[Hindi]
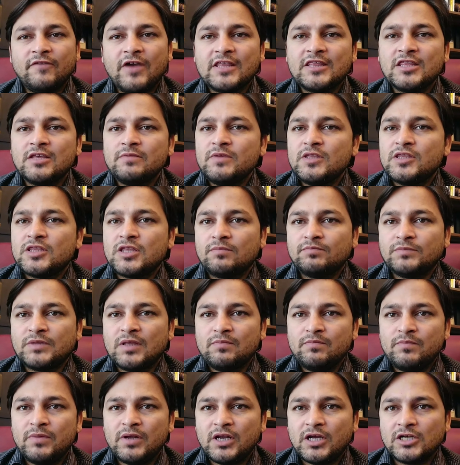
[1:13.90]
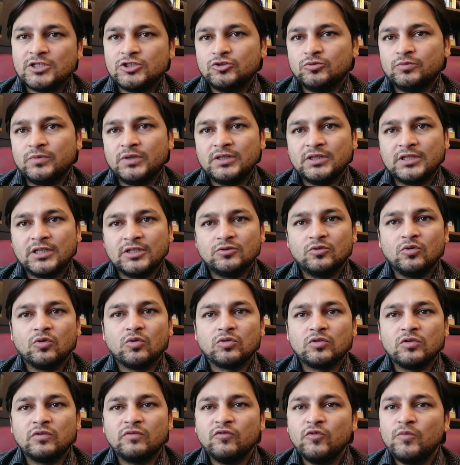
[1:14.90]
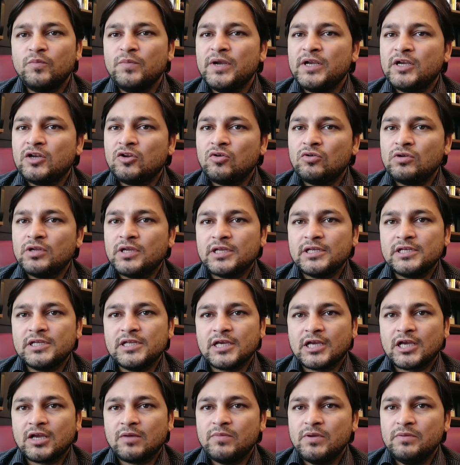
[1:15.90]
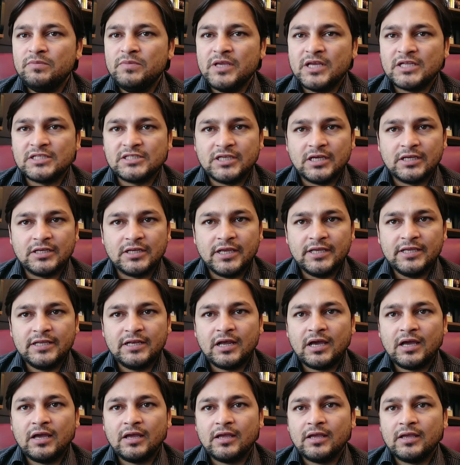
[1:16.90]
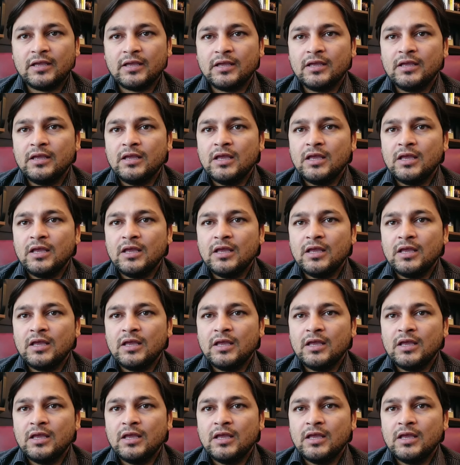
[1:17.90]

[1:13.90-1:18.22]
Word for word: वैसे भी सितंबर का जो मंथ है दोस्तों वो बिटकॉइन के लिए कभी भी अच्छा नहीं रहा है